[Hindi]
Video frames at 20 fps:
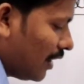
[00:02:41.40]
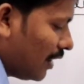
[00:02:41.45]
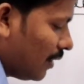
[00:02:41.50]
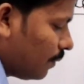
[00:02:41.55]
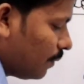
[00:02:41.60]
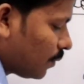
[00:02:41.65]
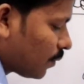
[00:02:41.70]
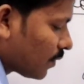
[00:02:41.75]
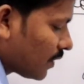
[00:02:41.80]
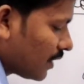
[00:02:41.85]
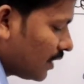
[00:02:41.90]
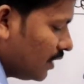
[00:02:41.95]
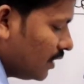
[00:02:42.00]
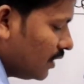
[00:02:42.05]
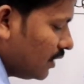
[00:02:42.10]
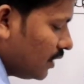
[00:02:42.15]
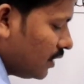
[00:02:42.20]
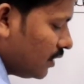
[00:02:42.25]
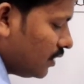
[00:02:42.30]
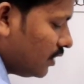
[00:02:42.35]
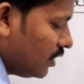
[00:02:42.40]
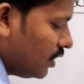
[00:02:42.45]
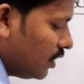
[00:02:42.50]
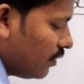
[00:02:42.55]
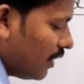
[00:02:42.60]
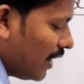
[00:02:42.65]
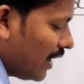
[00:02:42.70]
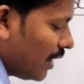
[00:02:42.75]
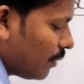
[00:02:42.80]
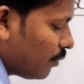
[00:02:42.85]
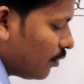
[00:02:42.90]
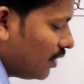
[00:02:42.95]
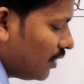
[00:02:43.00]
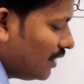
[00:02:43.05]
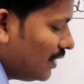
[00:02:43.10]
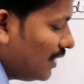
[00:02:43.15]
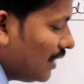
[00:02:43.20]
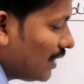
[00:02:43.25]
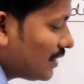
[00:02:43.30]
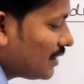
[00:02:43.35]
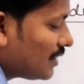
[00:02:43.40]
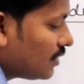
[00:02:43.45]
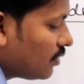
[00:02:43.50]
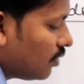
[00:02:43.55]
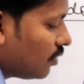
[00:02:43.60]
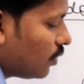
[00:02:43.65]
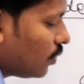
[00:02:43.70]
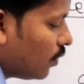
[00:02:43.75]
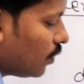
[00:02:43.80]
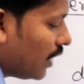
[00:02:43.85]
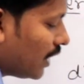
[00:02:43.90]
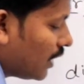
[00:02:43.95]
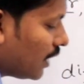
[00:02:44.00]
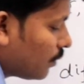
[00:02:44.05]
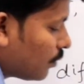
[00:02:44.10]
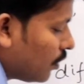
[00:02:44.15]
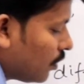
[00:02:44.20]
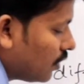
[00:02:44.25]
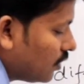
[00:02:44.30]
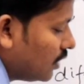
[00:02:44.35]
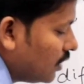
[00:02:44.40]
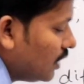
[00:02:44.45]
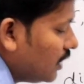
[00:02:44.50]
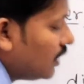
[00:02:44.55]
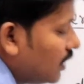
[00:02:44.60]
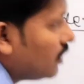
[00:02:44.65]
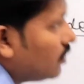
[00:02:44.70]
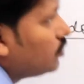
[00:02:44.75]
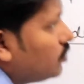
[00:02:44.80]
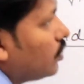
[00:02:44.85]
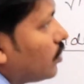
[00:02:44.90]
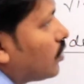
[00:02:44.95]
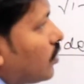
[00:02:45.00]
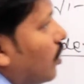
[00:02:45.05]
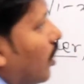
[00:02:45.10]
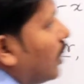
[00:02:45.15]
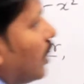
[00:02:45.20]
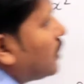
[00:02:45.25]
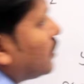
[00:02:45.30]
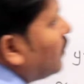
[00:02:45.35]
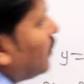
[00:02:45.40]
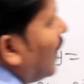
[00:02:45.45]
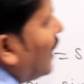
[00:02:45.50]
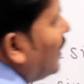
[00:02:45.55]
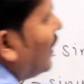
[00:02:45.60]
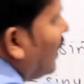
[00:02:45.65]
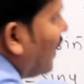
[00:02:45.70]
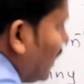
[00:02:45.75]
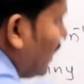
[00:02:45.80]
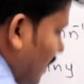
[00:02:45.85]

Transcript: वाले डी वाई अपॉन डी एक्स इज टू वन अपॉन जो कॉस वाई